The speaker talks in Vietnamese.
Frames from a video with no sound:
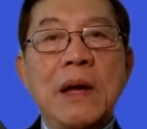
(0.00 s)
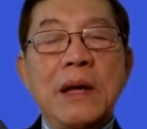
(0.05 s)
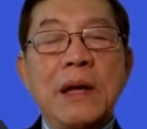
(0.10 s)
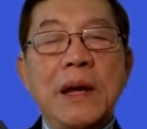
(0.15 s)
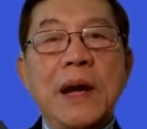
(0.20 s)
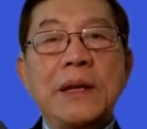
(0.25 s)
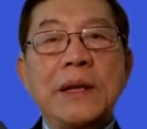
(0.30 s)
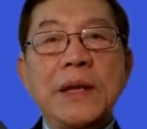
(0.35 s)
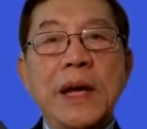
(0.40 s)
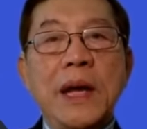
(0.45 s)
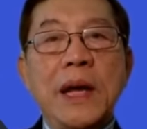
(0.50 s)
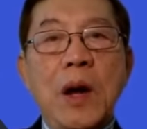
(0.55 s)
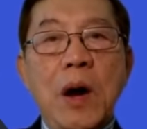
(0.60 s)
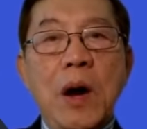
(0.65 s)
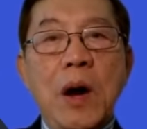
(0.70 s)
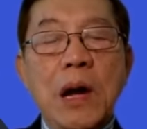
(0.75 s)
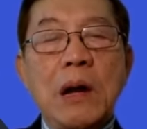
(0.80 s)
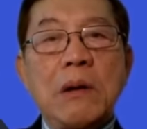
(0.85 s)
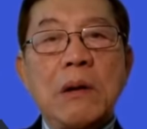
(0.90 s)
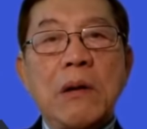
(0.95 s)
Thì cái tia
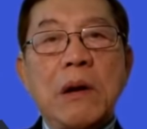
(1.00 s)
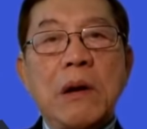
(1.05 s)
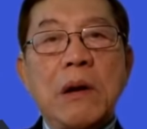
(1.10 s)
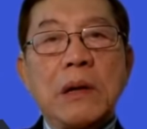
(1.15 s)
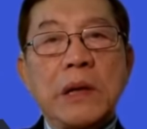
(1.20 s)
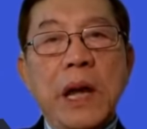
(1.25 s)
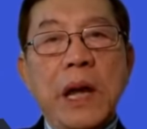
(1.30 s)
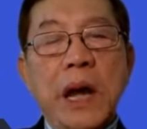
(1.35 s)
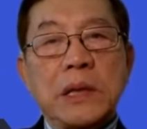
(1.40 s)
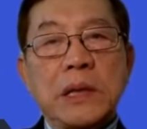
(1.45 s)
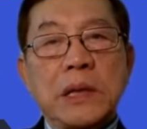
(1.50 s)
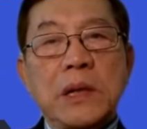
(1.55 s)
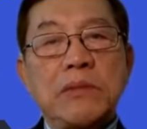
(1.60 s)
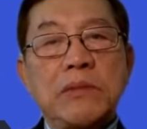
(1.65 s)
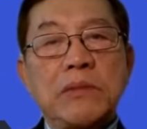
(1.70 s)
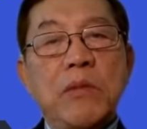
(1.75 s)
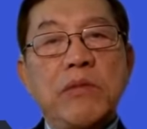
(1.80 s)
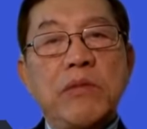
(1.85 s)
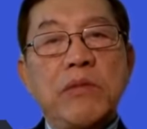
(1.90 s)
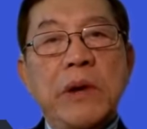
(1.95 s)
đó, đó nó có thể ở
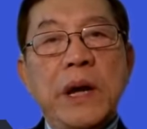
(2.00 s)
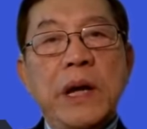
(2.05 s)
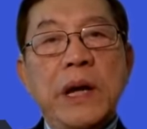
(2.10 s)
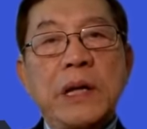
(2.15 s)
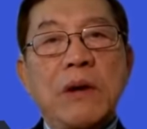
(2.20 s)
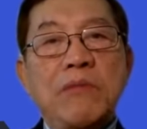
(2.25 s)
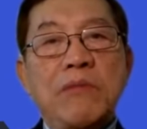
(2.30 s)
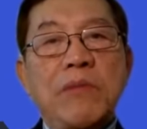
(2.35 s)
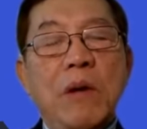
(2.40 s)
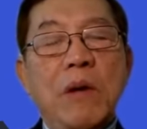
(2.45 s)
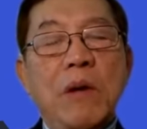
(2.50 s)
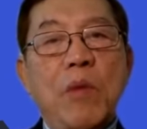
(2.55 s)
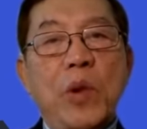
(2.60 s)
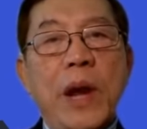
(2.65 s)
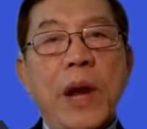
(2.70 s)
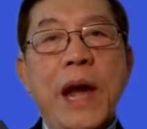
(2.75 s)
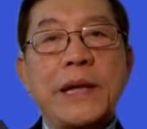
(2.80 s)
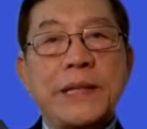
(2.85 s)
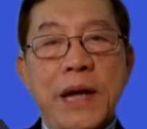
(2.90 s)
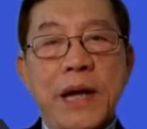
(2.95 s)
trong không khí trong vòng
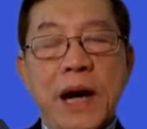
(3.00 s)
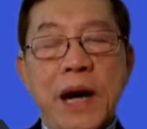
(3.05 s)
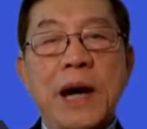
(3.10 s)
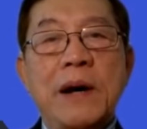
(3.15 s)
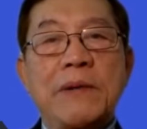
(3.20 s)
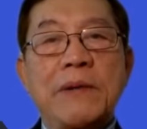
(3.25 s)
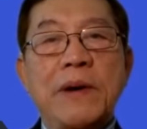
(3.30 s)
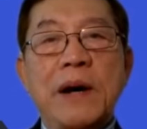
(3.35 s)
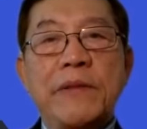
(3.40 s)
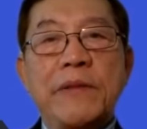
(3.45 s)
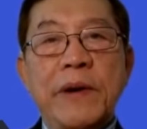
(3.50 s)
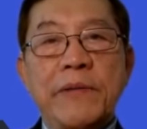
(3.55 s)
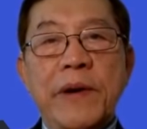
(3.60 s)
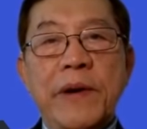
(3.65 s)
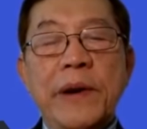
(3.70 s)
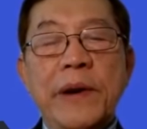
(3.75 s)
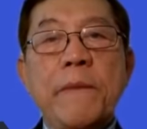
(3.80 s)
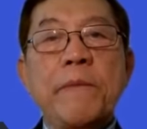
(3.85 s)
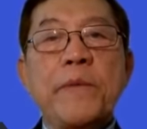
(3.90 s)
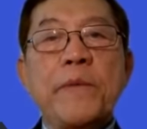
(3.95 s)
một hai giờ, vân
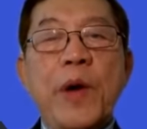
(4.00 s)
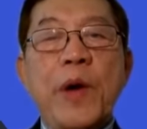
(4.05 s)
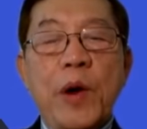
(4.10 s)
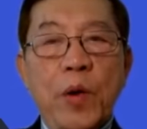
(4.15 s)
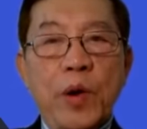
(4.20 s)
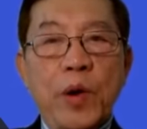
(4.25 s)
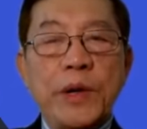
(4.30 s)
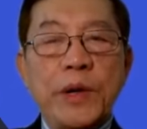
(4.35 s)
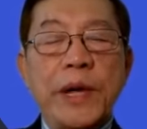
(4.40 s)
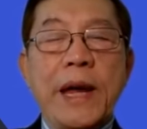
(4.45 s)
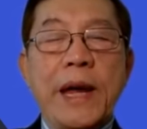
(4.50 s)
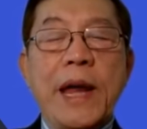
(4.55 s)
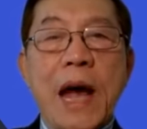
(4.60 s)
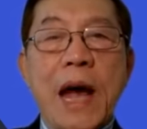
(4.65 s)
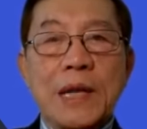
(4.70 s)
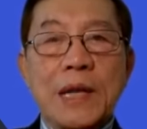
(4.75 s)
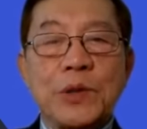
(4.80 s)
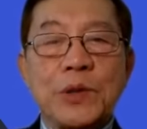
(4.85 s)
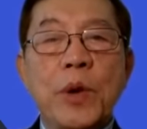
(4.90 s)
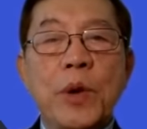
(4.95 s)
vân, và nó có thể
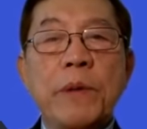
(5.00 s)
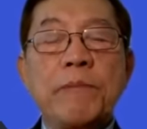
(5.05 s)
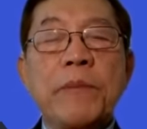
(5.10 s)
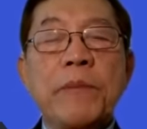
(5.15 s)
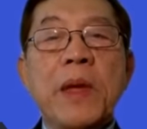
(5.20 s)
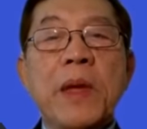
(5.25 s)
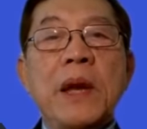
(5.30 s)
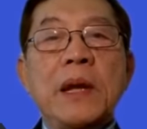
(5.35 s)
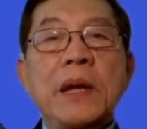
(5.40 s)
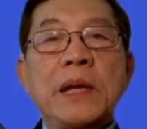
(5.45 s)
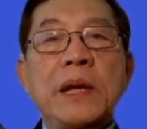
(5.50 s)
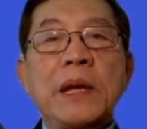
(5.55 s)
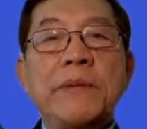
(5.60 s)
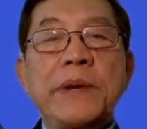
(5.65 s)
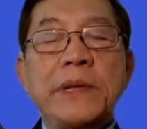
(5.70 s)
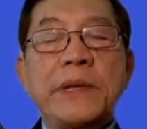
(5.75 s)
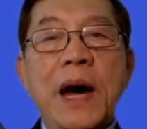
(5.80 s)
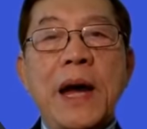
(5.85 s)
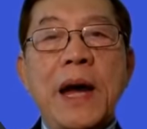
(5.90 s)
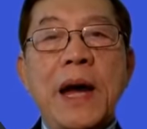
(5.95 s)
hạ xuống. Thì
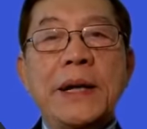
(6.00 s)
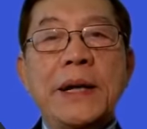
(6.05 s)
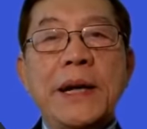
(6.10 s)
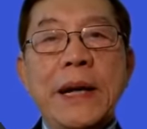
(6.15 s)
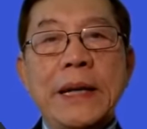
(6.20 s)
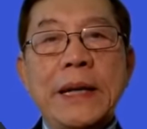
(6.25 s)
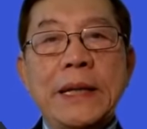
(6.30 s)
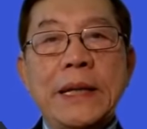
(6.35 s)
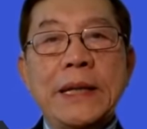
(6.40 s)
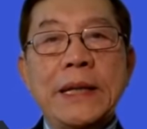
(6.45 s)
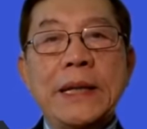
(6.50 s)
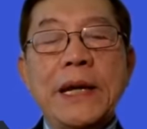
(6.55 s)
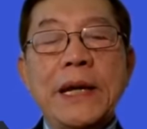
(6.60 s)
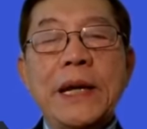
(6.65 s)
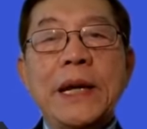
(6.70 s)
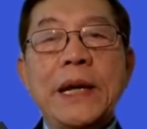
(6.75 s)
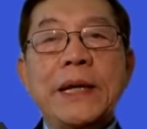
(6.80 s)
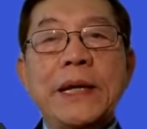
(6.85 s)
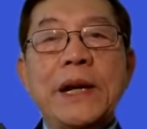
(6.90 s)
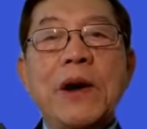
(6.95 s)
bây giờ thì
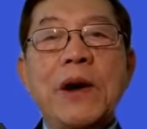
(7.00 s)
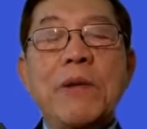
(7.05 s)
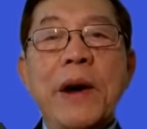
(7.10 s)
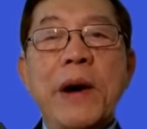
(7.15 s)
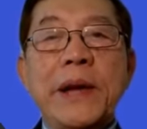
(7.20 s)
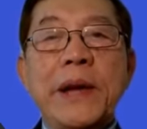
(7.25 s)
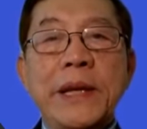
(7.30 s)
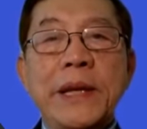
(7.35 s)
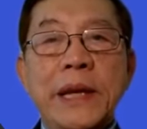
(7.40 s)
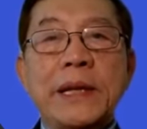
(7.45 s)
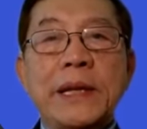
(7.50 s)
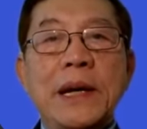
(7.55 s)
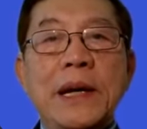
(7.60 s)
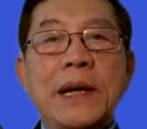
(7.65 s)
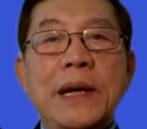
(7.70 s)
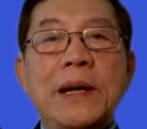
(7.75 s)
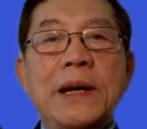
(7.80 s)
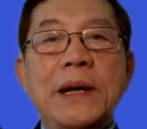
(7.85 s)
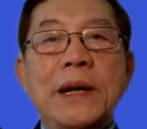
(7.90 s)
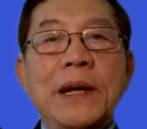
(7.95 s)
những nghiên cứu mới nhất đó,
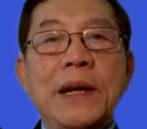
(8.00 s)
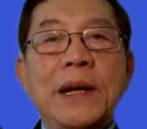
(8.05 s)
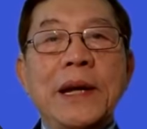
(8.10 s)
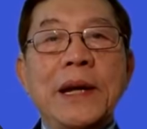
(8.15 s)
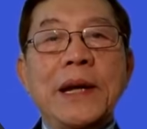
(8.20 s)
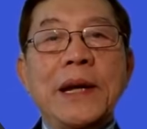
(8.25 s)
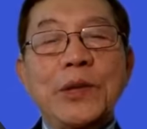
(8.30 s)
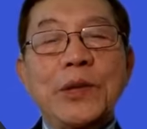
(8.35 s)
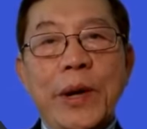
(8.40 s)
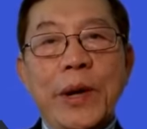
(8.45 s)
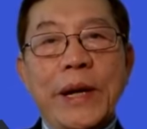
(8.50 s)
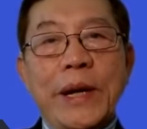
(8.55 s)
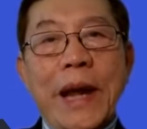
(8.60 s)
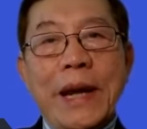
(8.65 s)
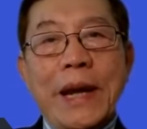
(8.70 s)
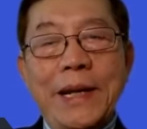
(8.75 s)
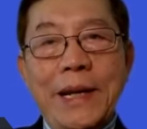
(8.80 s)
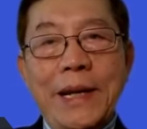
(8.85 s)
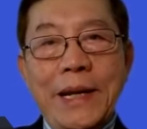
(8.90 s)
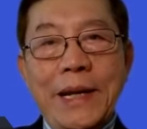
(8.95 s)
thì cái chuyện
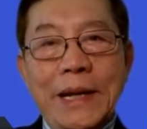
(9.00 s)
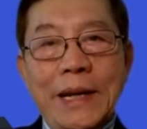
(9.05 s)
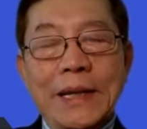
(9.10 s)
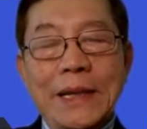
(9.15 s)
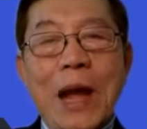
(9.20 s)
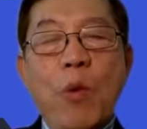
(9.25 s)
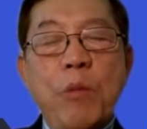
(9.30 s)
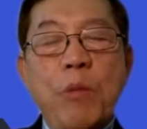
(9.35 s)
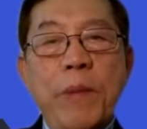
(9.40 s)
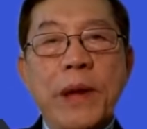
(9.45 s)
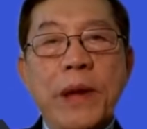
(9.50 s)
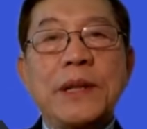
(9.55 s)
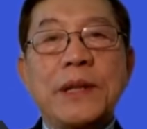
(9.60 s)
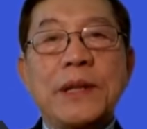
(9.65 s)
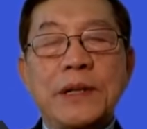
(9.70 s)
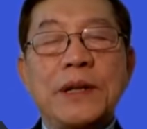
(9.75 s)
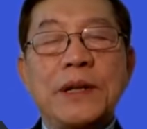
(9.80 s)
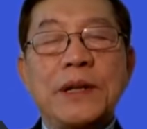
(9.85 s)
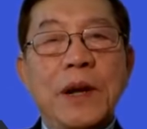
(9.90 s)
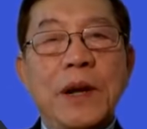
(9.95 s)
này thì người ta cũng biết
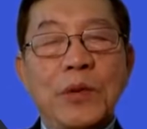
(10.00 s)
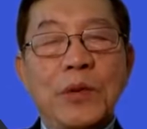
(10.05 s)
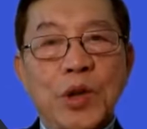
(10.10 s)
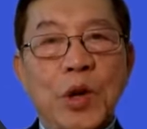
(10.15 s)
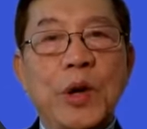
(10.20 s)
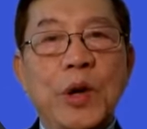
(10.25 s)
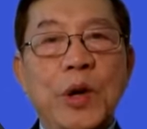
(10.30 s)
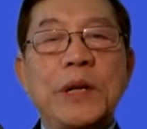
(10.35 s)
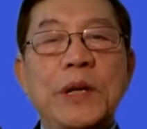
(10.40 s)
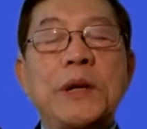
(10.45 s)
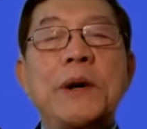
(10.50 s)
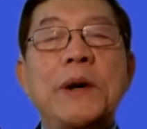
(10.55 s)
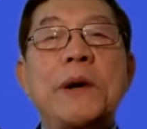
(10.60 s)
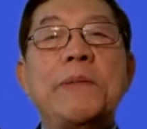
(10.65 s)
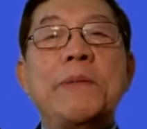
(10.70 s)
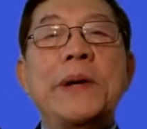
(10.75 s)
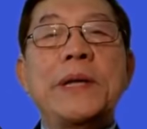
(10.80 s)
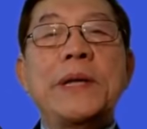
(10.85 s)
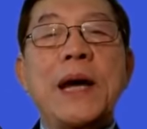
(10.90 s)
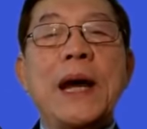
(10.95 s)
từ lâu rồi, nhưng
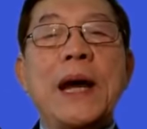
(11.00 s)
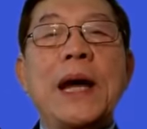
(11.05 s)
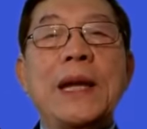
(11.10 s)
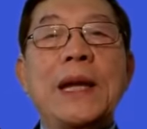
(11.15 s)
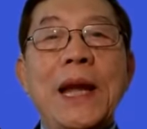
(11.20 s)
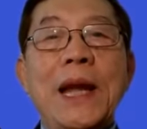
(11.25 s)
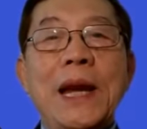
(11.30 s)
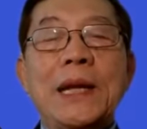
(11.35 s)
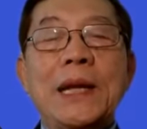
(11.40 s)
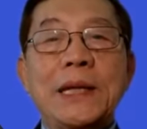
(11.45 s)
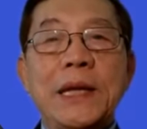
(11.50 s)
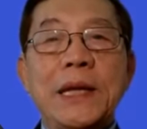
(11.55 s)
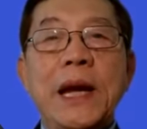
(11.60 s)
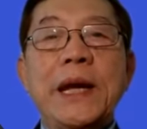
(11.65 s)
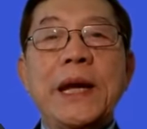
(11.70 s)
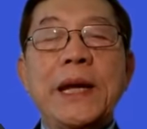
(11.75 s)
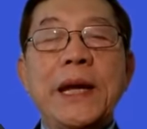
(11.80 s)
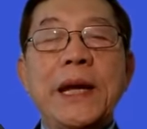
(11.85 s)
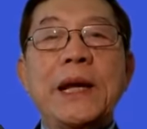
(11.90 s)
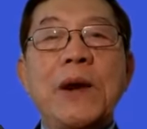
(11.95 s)
mà bây giờ đây là những
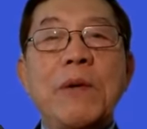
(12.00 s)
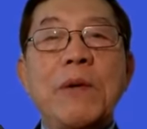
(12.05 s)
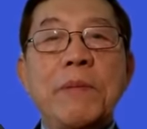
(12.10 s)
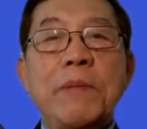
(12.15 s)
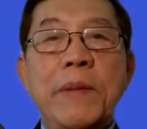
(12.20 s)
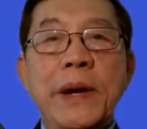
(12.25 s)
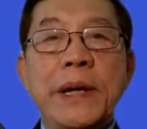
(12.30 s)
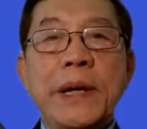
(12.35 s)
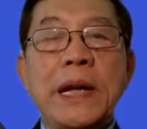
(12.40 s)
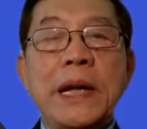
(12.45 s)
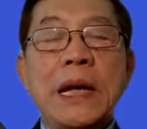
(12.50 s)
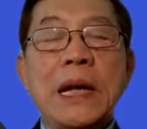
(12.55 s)
cái nghiên cứu mới đó,